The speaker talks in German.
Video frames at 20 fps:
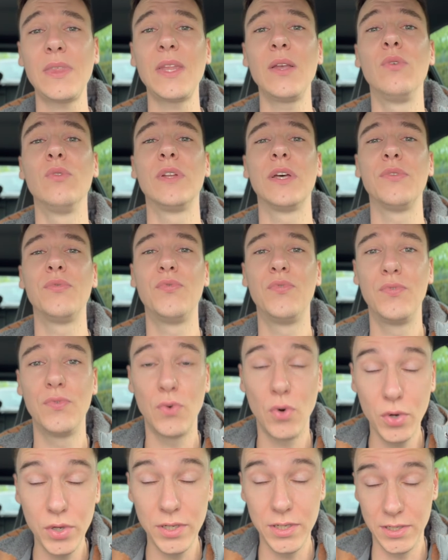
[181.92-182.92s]
Und dann
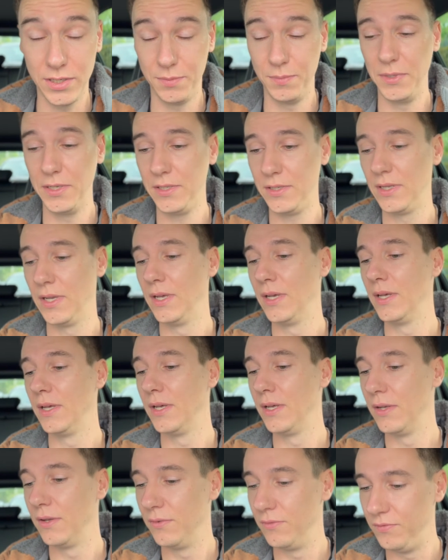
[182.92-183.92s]
freue ich mich
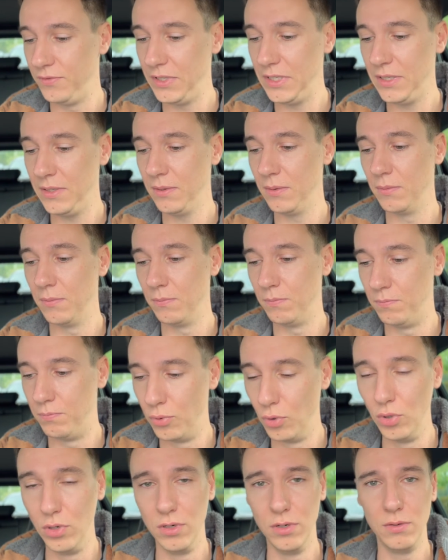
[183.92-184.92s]
wie
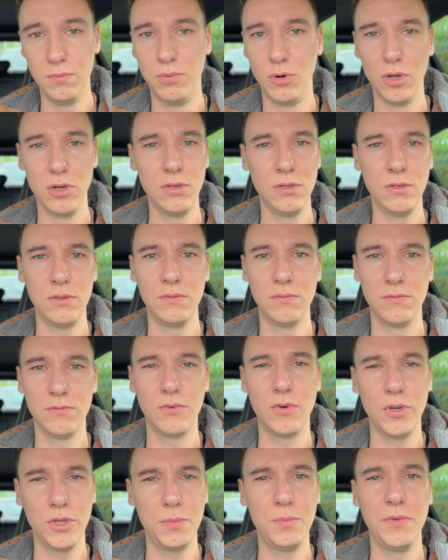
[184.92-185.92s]
Bulle, Bolle.
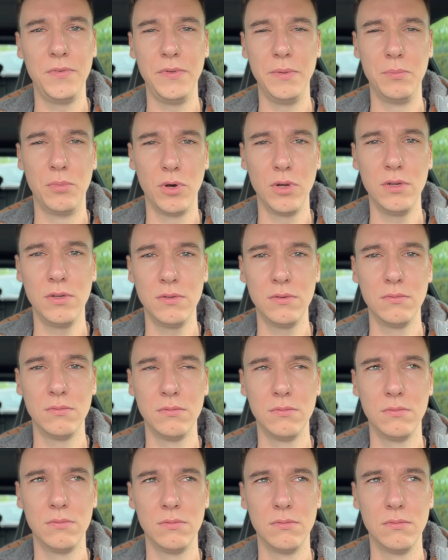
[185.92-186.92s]
Freue ich mich wie Bolle.
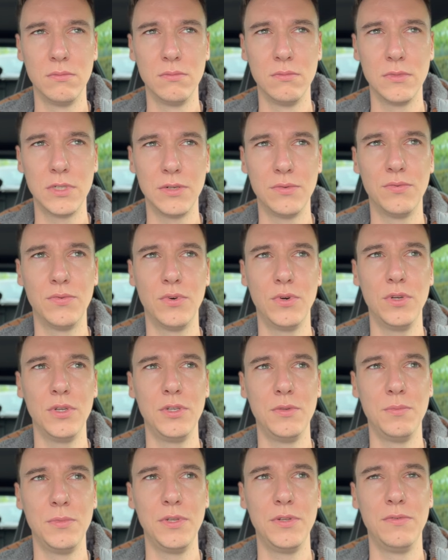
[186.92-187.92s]
Dann freue
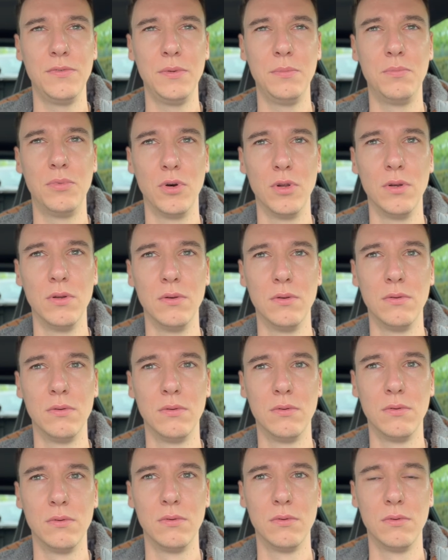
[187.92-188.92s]
ich mich wie Bolle.
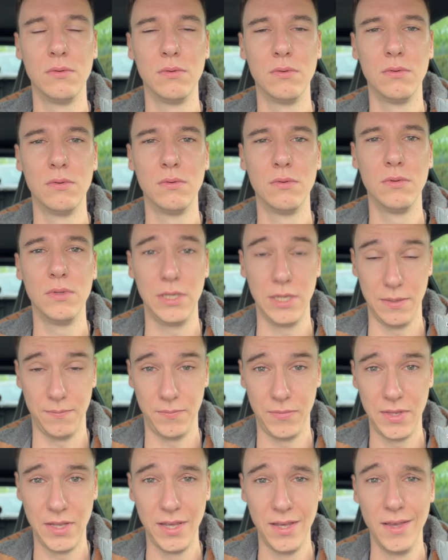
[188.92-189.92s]
Ja.
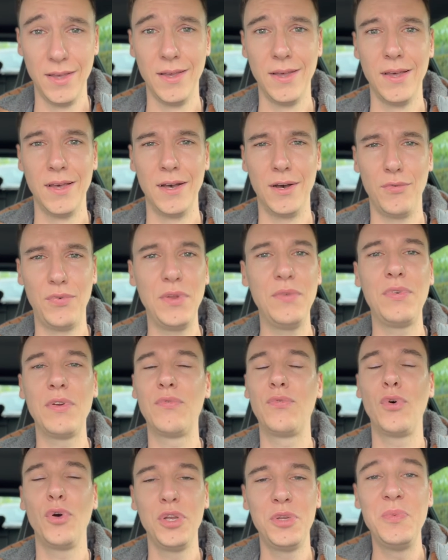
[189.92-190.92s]
Auf jeden Fall
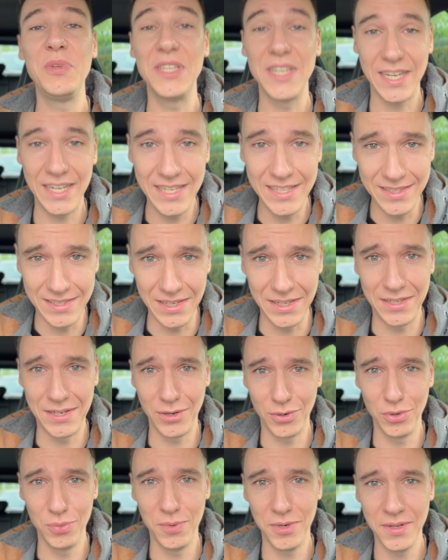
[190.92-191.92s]
freue ich mich riesig
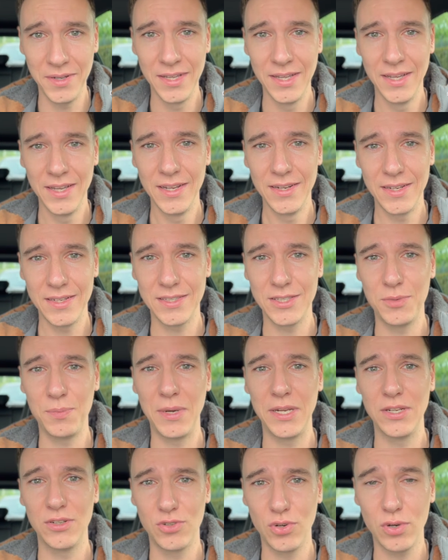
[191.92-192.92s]
darüber, dass ich
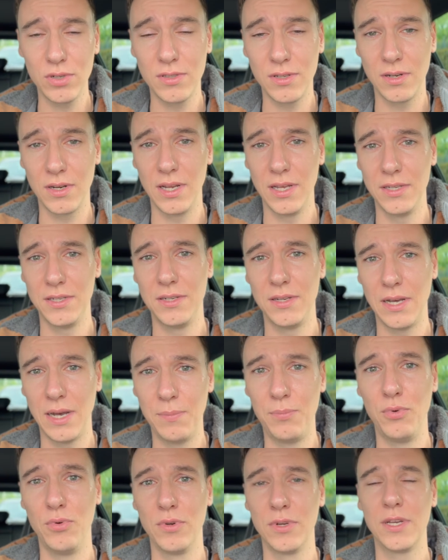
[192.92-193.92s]
meine Tochter gleich
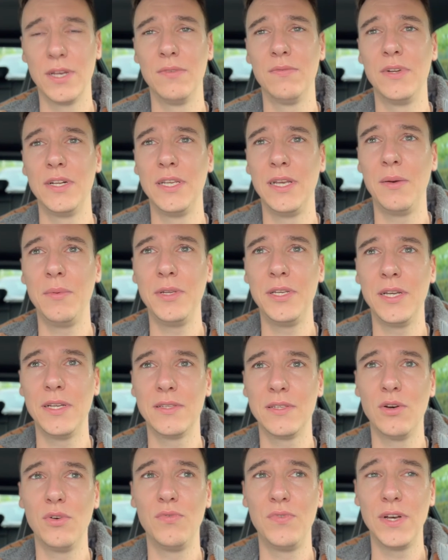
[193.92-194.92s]
abholen kann, weil die habe ich ja
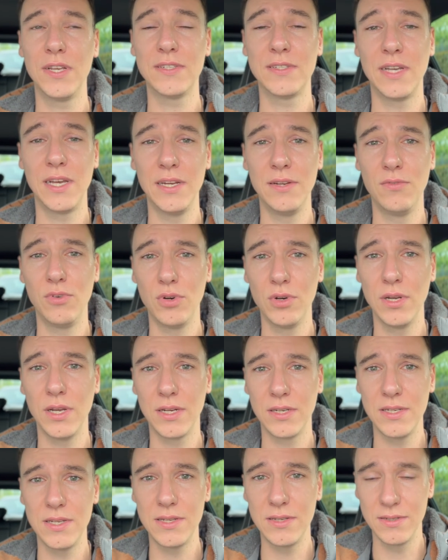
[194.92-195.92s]
jetzt auch fast eine Woche lang
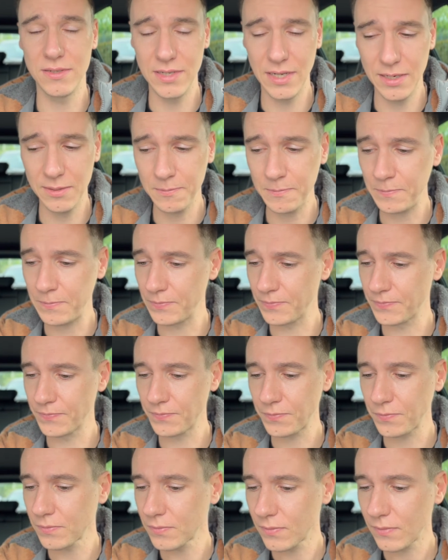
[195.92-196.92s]
nicht gesehen.
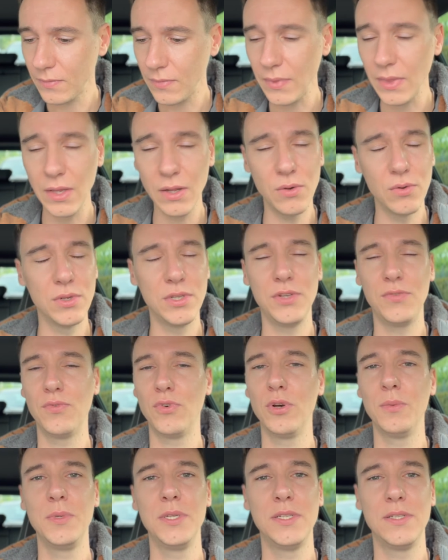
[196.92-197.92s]
Und ich
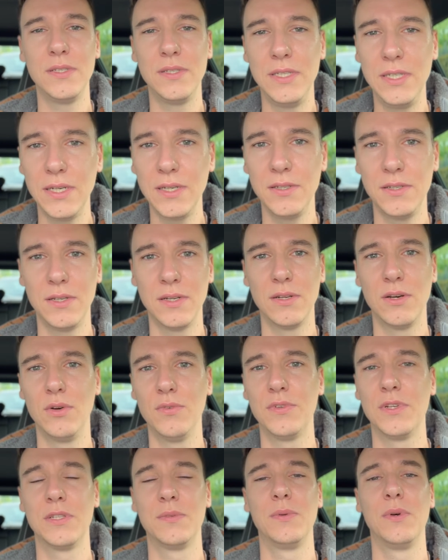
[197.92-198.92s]
freue mich tierisch darauf,
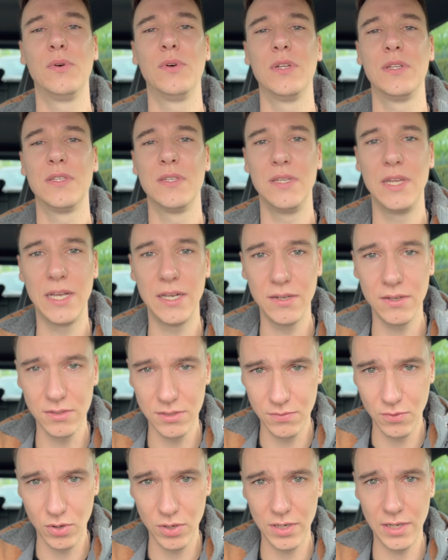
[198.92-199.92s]
dass wir auch jetzt ein
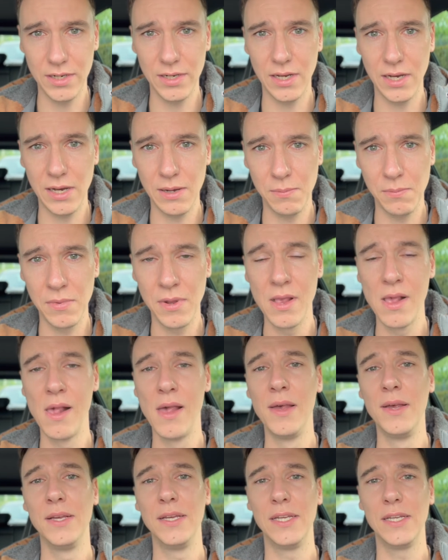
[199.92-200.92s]
längeres Wochenende haben,
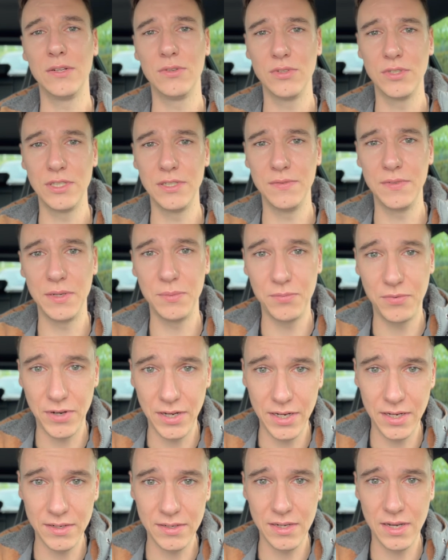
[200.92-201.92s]
inklusive dem
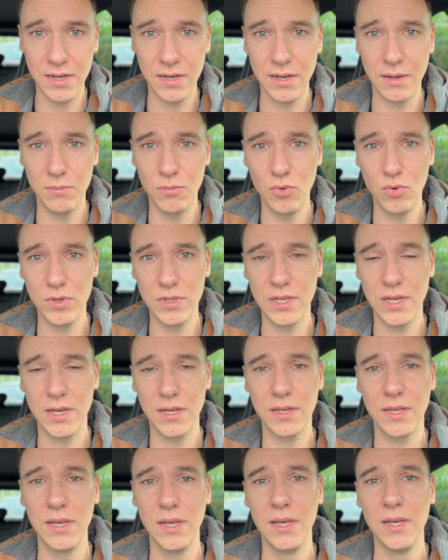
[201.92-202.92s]
Feiertag am
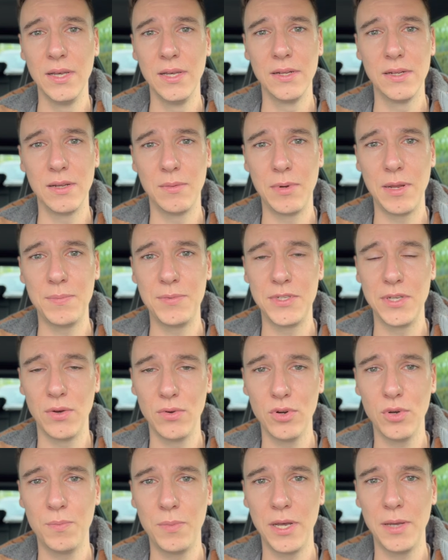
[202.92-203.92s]
Montag. Da bleibt sie auch
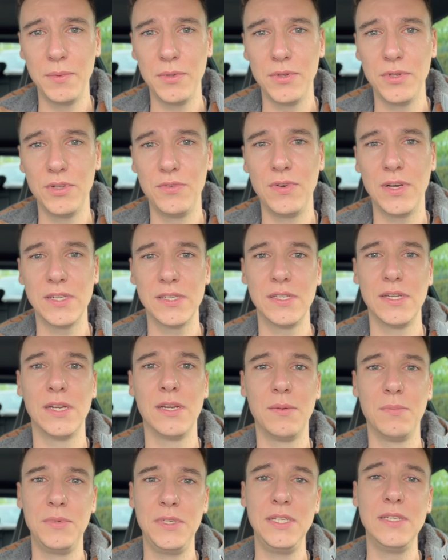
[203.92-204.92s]
noch bei mir und ich fahre sie dann
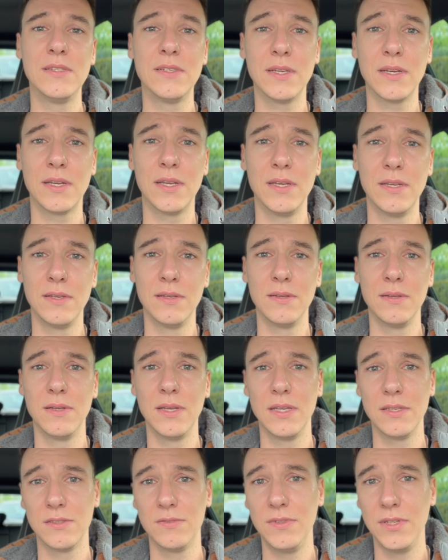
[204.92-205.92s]
am Dienstag äh,
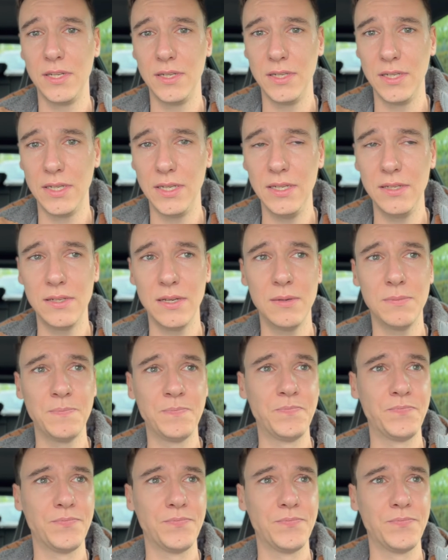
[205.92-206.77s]
erst wieder in die Kita.